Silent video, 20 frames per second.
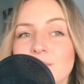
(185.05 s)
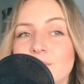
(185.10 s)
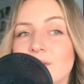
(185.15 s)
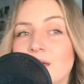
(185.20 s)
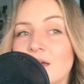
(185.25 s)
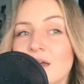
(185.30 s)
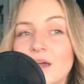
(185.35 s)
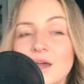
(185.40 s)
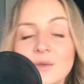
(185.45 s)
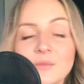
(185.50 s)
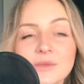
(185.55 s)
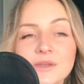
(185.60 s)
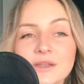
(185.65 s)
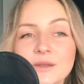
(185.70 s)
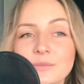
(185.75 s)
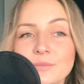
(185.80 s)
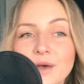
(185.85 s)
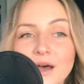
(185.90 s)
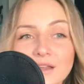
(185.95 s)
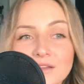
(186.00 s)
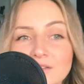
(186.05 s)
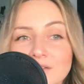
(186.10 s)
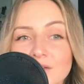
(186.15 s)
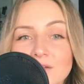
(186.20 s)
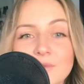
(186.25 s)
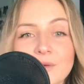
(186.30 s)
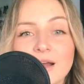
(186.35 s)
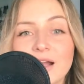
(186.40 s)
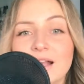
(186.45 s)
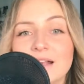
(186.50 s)
dem, mit dem
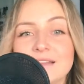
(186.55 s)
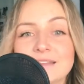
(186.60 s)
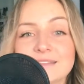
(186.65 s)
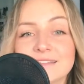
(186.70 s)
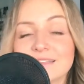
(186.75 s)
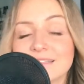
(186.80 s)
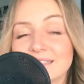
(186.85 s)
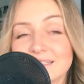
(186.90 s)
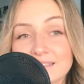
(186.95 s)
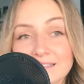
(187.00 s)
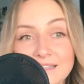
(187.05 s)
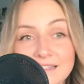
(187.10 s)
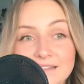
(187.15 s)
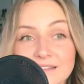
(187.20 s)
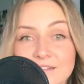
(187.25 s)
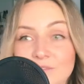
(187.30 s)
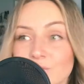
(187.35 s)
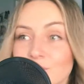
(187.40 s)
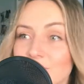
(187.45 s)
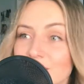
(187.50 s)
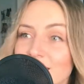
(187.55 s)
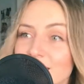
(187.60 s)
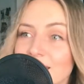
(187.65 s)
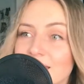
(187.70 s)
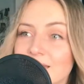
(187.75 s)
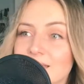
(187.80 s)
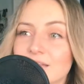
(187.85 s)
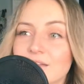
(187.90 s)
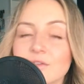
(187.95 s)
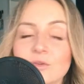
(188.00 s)
Partner mal sich hinsetzen und
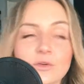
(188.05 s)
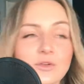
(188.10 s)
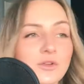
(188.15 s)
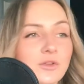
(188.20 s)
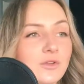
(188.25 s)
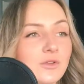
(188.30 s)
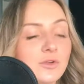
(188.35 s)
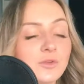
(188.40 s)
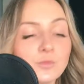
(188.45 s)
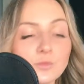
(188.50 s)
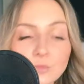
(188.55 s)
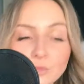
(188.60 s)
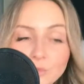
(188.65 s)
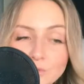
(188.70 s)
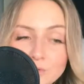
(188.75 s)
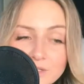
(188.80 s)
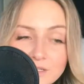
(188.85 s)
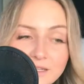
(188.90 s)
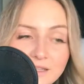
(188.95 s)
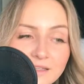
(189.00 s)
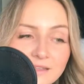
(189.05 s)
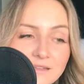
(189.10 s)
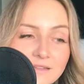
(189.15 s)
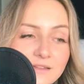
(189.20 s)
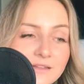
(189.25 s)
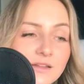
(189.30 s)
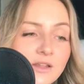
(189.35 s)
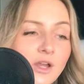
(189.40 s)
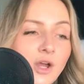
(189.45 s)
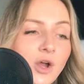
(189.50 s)
reden oder noch ein Buch
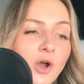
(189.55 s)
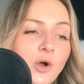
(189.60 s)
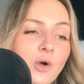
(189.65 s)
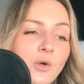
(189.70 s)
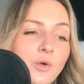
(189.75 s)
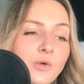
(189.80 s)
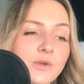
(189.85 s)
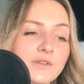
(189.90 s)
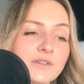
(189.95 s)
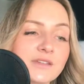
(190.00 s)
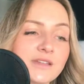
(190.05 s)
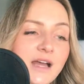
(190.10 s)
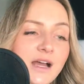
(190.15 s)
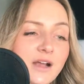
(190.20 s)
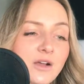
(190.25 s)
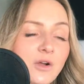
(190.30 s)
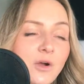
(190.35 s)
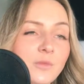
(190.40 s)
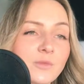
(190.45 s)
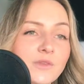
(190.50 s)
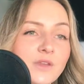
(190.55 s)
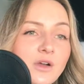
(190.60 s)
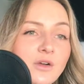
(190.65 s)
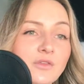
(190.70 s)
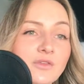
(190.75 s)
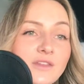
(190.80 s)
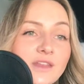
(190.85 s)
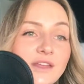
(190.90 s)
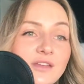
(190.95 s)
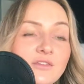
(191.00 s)
lesen und da kommt ihr
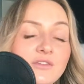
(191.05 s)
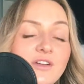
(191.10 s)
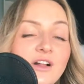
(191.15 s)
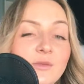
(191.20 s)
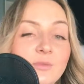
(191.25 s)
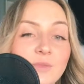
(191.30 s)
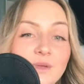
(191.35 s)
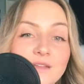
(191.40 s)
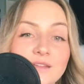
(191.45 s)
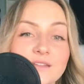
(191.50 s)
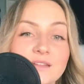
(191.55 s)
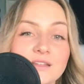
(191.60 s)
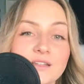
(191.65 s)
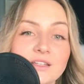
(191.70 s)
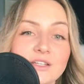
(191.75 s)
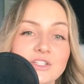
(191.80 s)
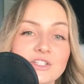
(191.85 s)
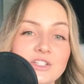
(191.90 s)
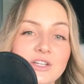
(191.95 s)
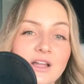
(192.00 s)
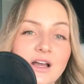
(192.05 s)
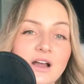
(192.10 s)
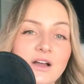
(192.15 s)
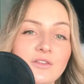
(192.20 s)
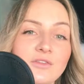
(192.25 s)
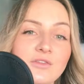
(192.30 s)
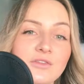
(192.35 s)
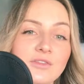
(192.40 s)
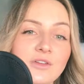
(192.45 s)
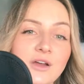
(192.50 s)
auf jeden Fall besser in den
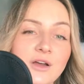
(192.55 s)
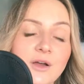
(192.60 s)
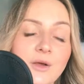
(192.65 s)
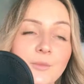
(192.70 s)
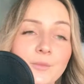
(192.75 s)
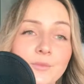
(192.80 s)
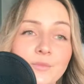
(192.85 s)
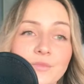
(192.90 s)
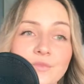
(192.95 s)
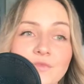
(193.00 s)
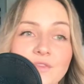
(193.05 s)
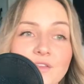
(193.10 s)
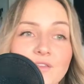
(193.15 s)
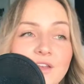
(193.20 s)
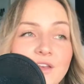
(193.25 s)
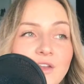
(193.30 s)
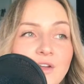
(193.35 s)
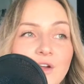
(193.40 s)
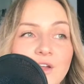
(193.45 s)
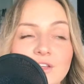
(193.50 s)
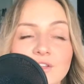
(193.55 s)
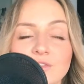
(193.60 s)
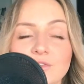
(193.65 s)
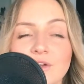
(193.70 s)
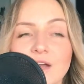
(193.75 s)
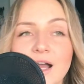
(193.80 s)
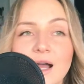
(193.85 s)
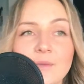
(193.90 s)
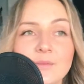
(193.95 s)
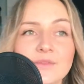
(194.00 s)
Schlaf, ähm, wie wenn ihr euch
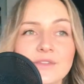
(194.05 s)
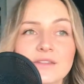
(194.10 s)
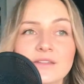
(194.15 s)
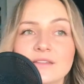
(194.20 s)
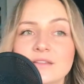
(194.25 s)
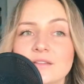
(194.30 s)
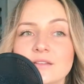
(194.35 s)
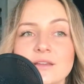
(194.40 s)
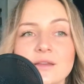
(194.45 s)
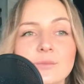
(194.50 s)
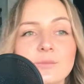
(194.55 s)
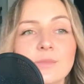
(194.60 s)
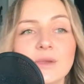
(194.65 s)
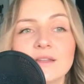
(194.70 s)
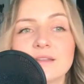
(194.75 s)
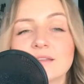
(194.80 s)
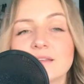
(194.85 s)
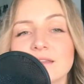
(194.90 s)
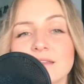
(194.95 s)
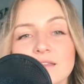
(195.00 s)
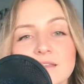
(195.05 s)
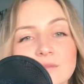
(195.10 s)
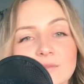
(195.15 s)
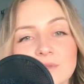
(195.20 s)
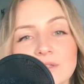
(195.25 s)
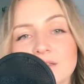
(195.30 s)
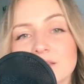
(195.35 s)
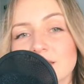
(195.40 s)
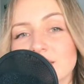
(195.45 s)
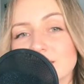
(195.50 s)
noch abends im Bett liegen
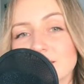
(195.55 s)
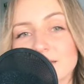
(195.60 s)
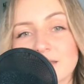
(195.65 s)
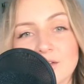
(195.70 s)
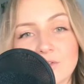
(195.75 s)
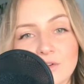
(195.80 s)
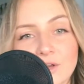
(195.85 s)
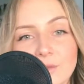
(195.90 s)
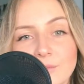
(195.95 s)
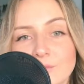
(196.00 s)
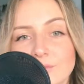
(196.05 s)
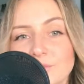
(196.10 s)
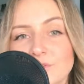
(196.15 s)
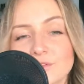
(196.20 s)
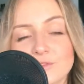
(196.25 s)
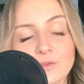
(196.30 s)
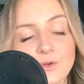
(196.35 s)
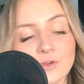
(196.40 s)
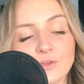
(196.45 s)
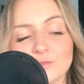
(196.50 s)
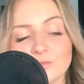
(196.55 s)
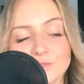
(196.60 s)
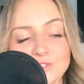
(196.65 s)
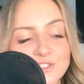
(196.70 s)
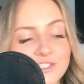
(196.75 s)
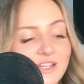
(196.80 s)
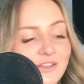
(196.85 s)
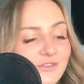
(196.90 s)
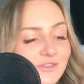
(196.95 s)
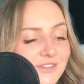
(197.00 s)
mit Instagram-Scrollen
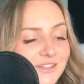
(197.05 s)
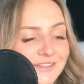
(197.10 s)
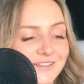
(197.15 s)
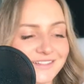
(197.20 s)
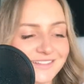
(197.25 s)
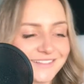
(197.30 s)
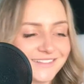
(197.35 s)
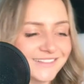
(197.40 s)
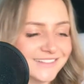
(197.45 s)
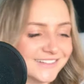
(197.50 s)
beschäftigt.